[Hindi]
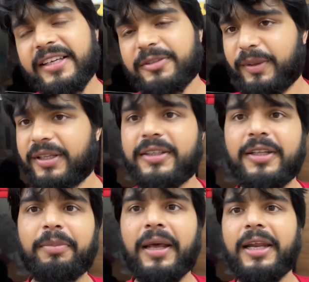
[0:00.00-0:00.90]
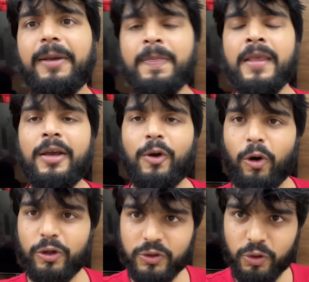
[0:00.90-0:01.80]
गेस पंद्रह दिन पहले
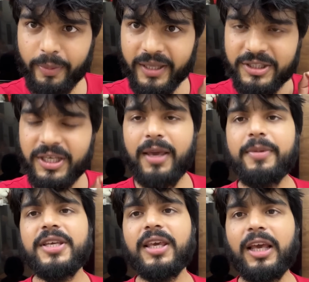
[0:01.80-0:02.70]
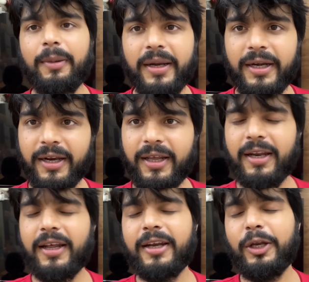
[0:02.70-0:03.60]
और सुबह छह बजे की हमारी ट्रेन
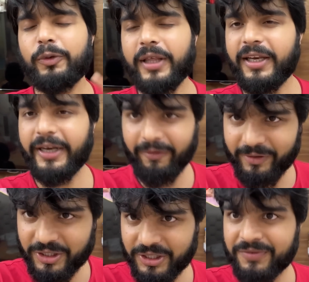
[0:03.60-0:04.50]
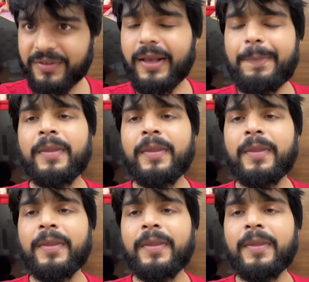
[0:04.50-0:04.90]
है न्यू दिल्ली रेलवे स्टेशन से